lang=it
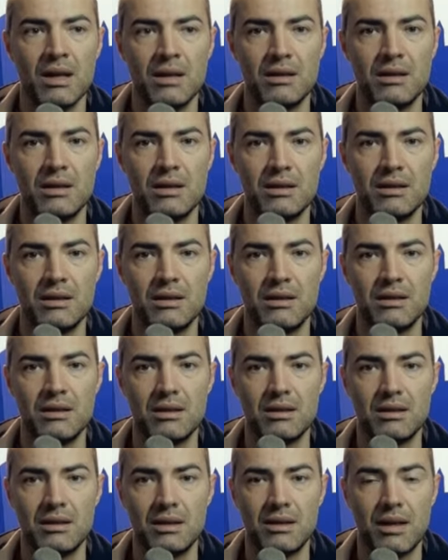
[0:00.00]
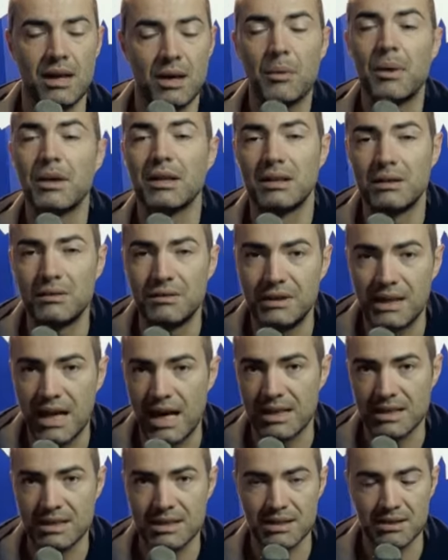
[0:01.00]
di, di, della Guardia di
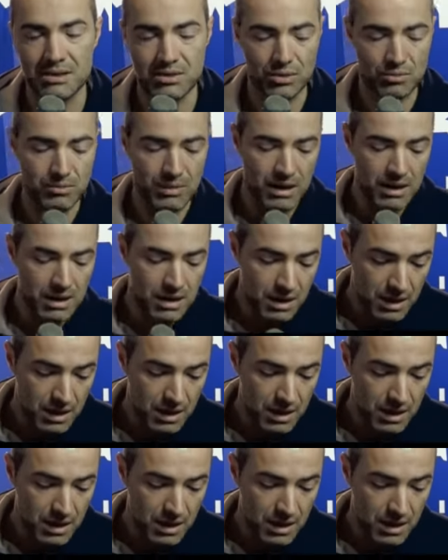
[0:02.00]
Finanza, insomma.